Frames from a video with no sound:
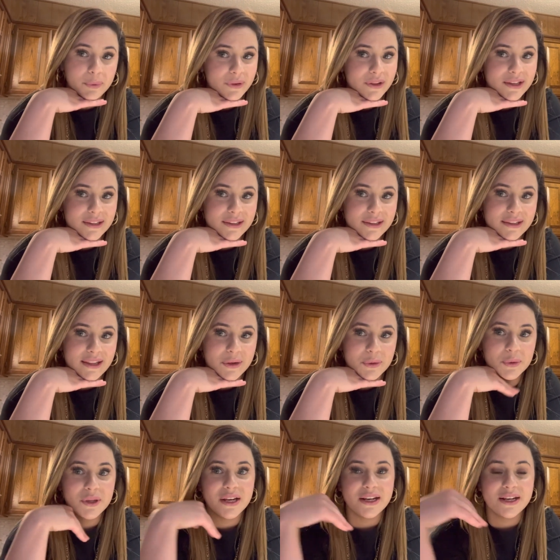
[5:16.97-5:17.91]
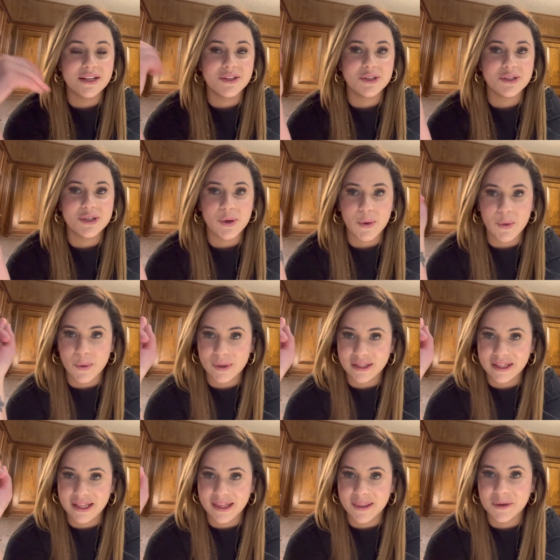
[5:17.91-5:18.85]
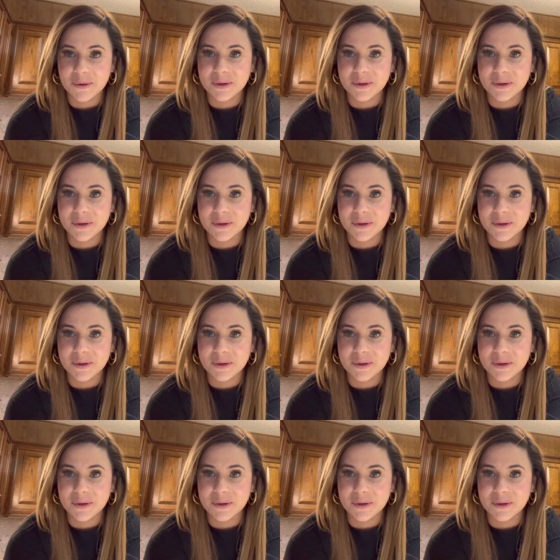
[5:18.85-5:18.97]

poder estar uniéndoselo con el día de